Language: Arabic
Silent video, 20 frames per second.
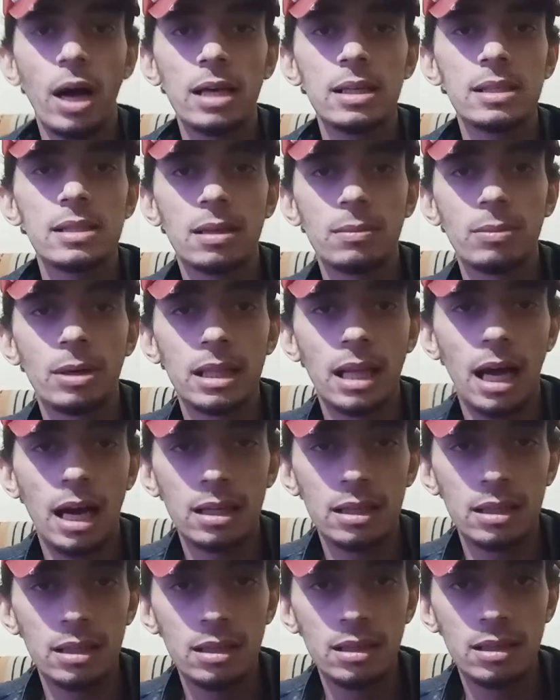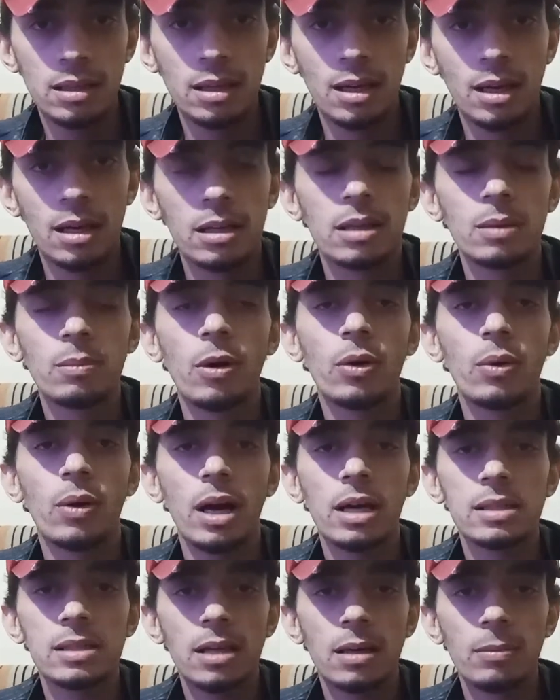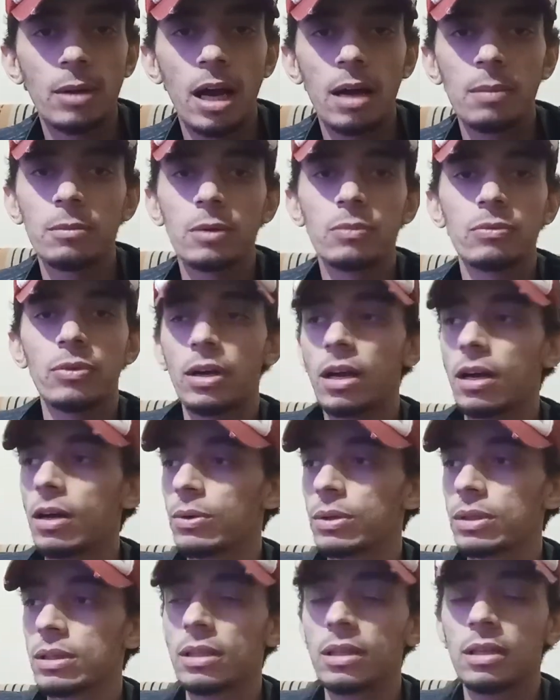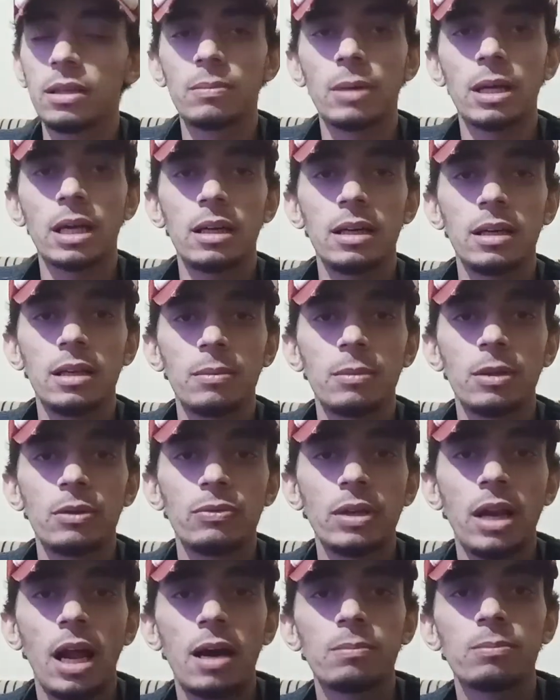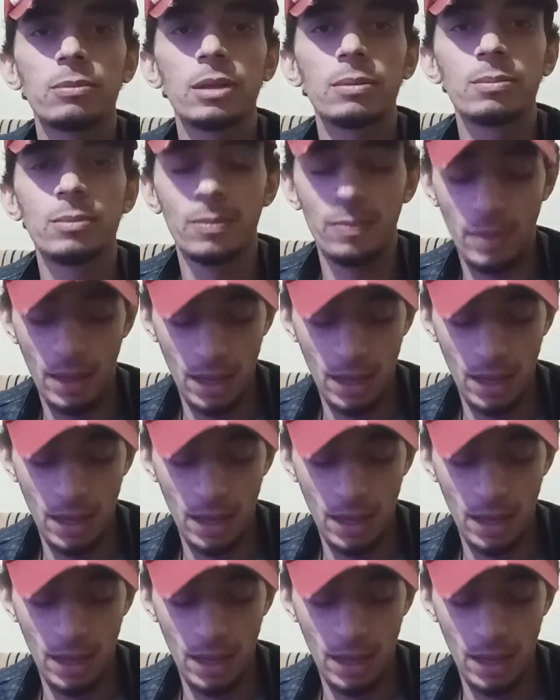عايز يبعد عني يبقى هو عايز يعمل حمام فانا هوديه للمكان اللي يعمل فيه الحمام